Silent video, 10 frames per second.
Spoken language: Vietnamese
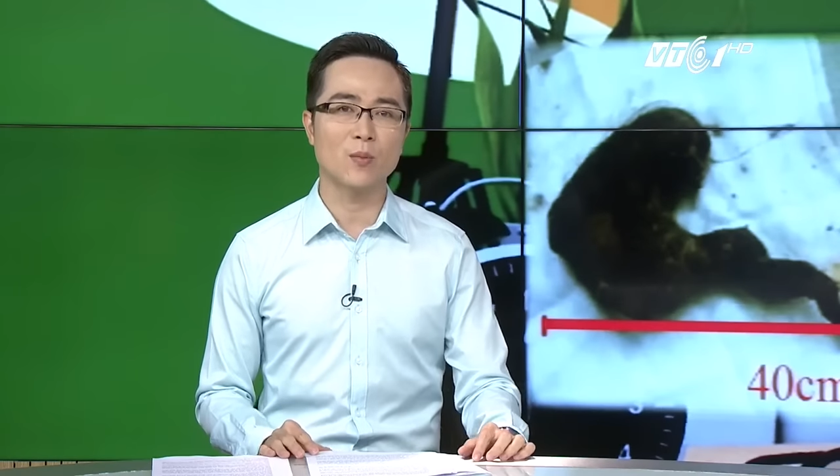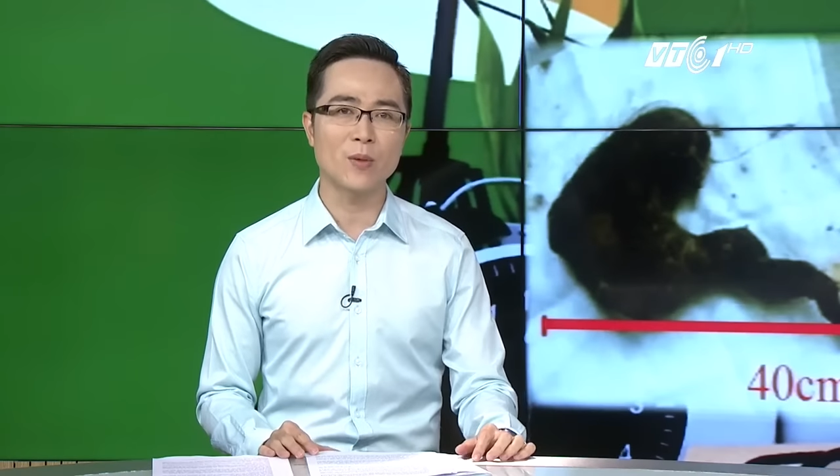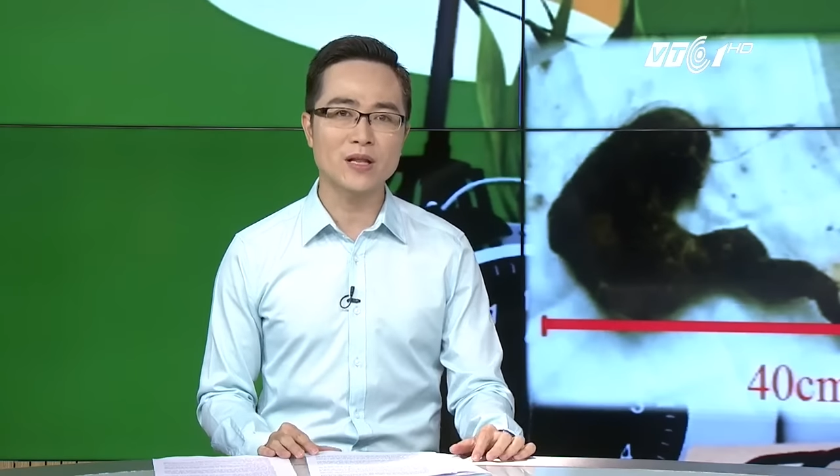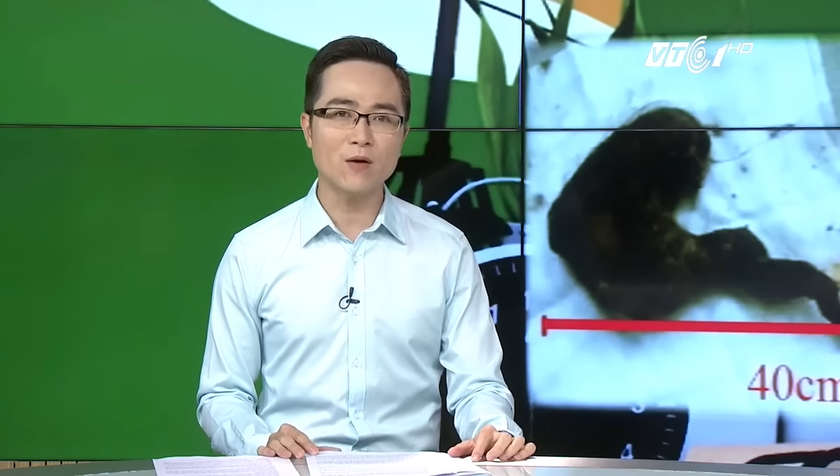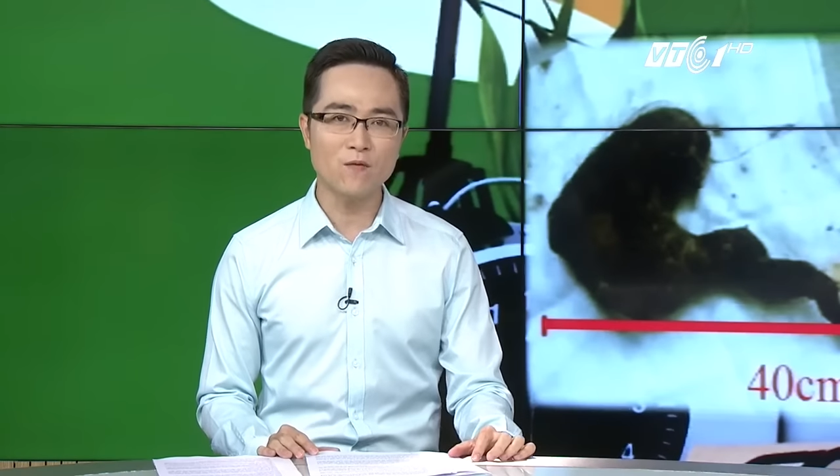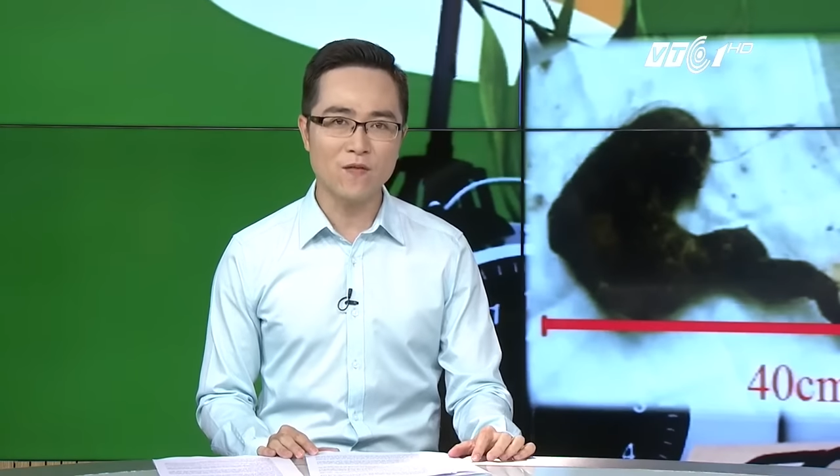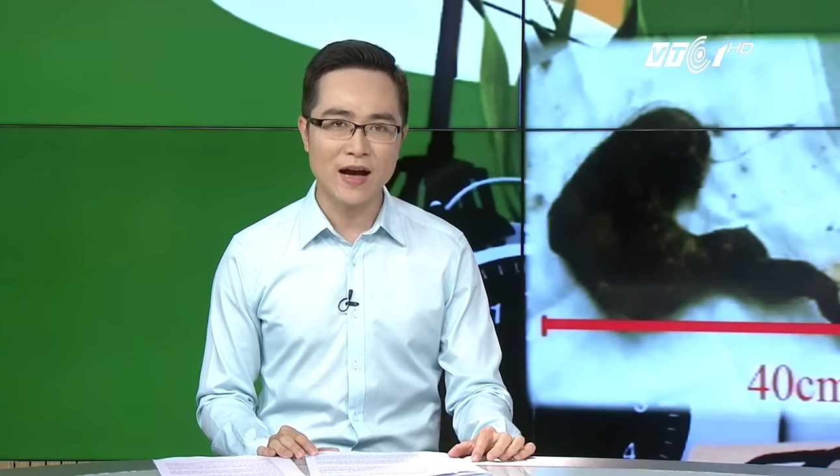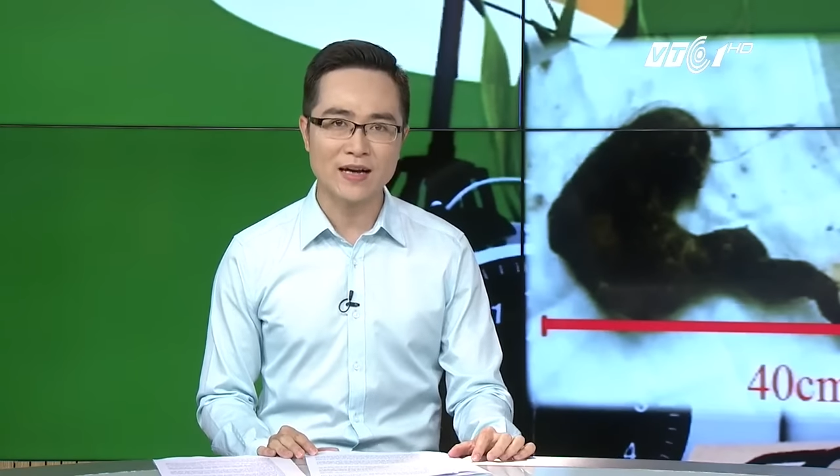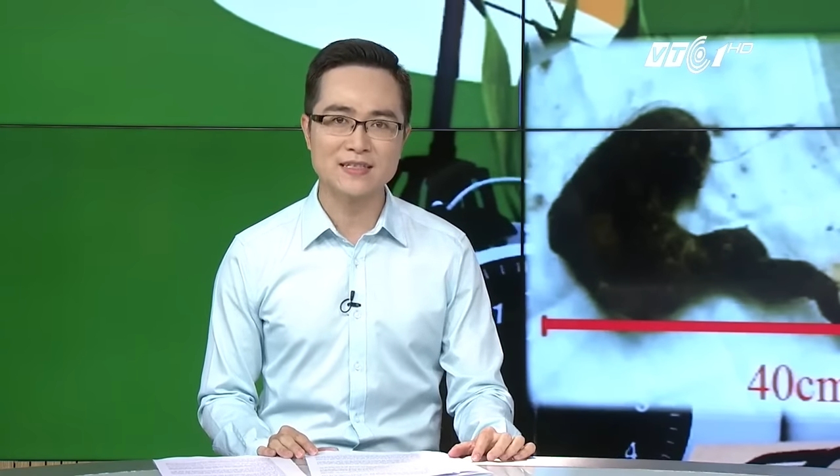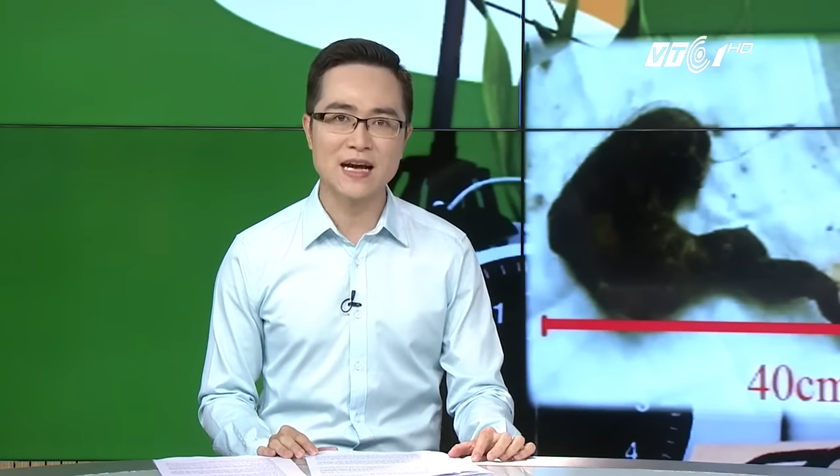có mái tóc
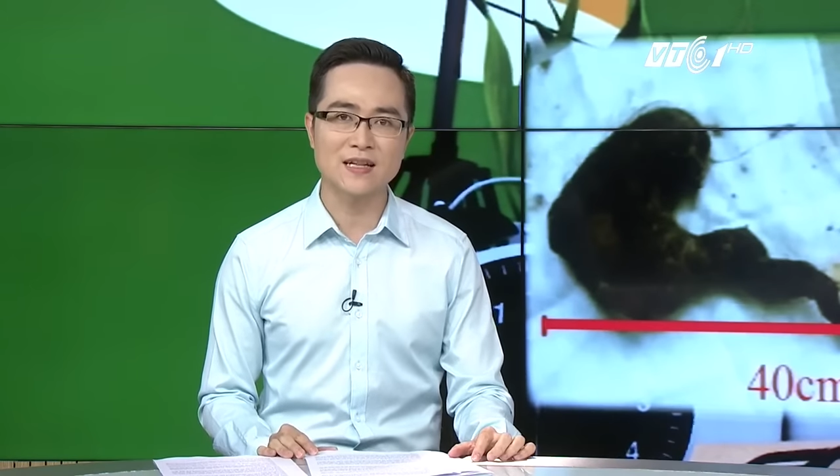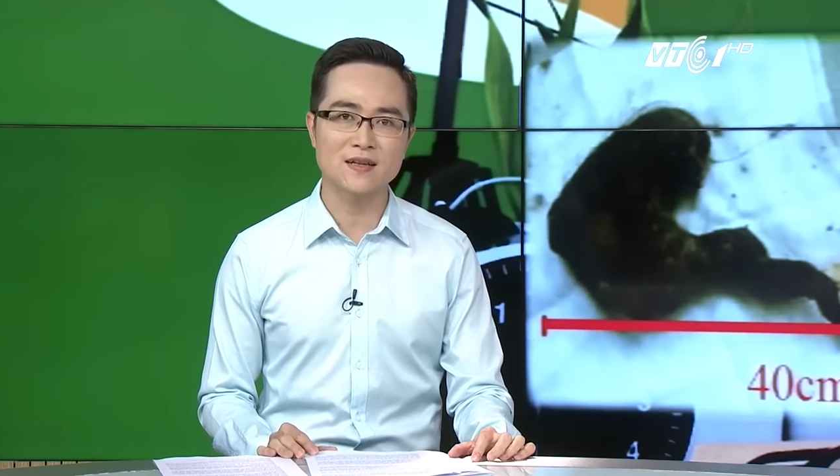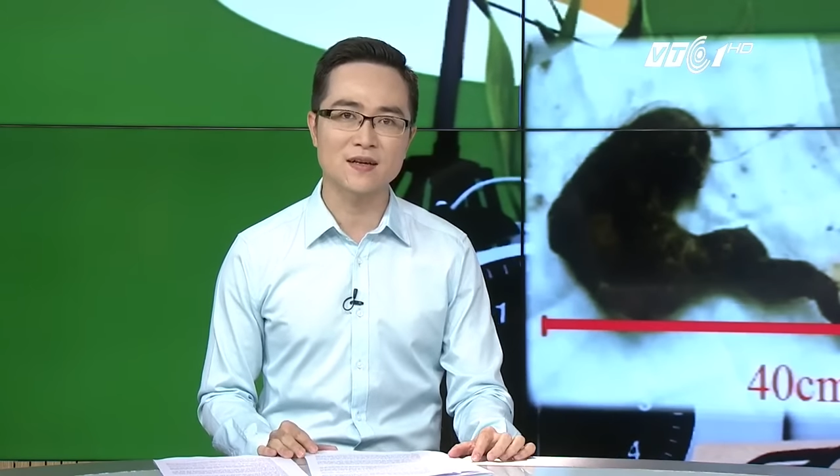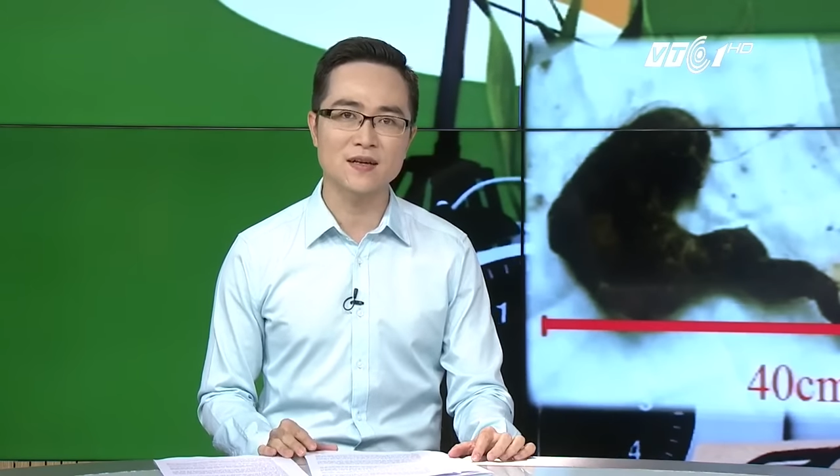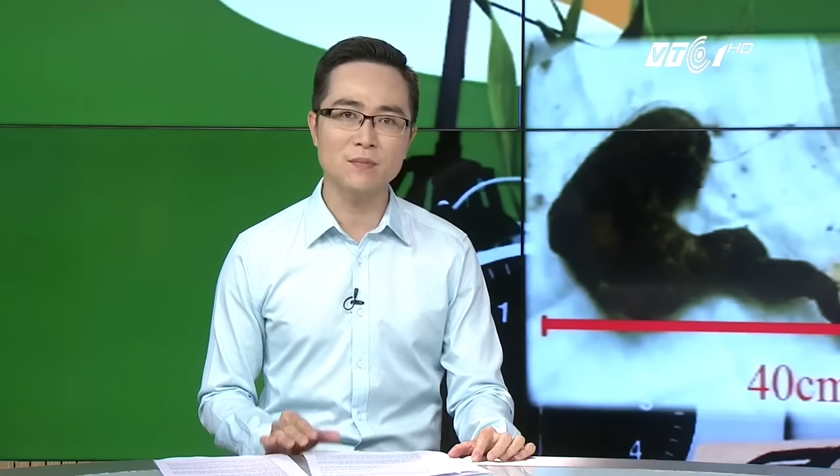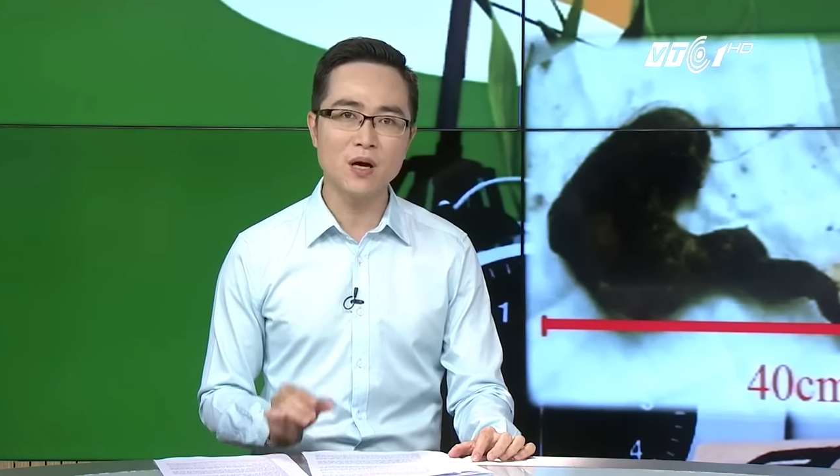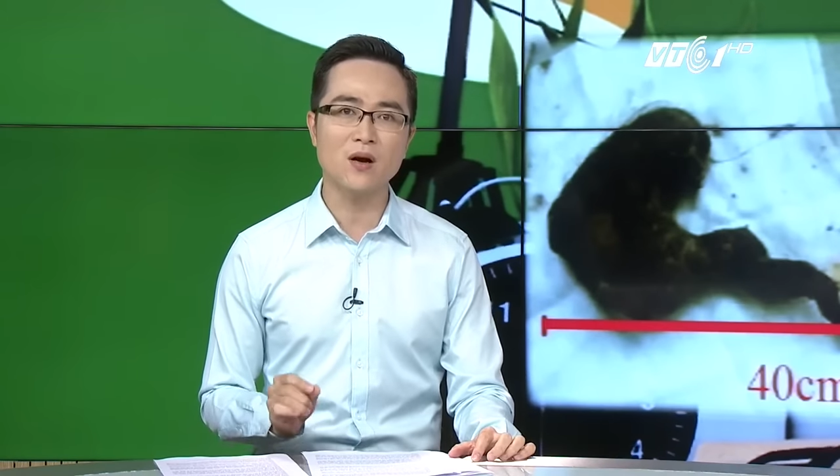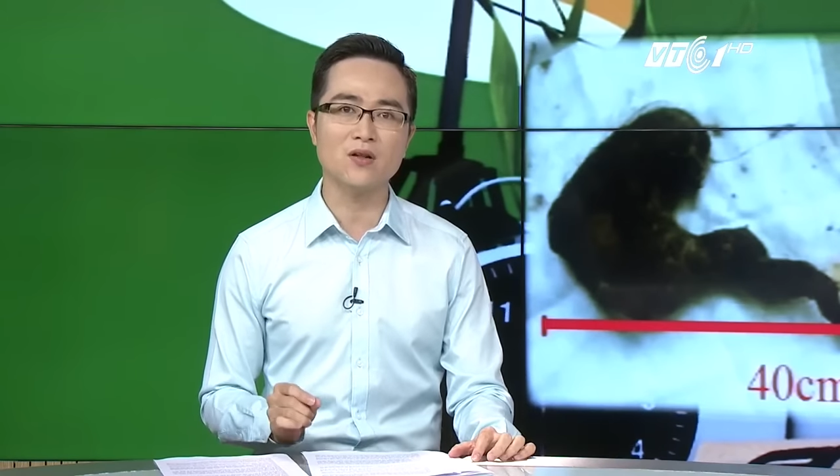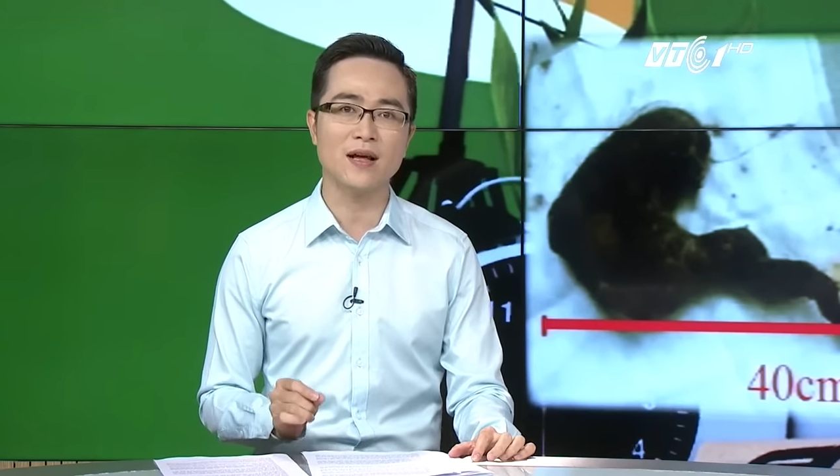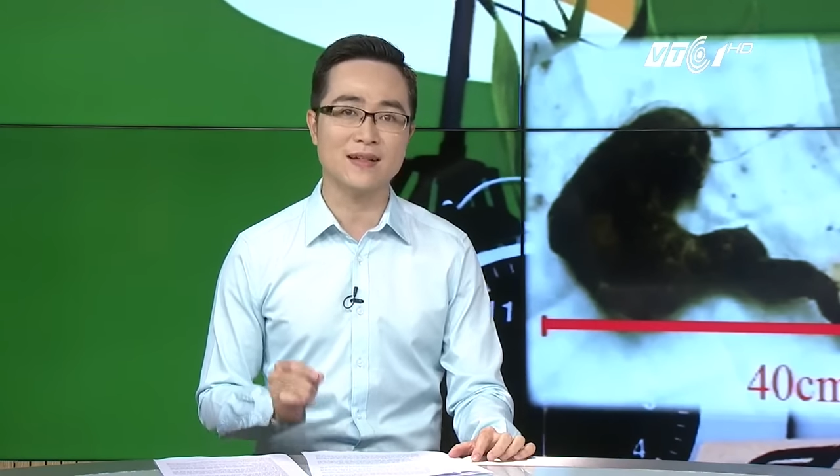vàng dài tới
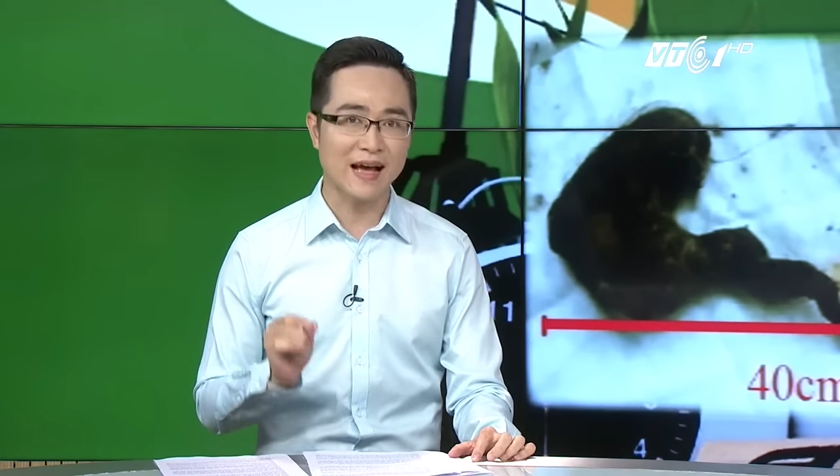mức có thể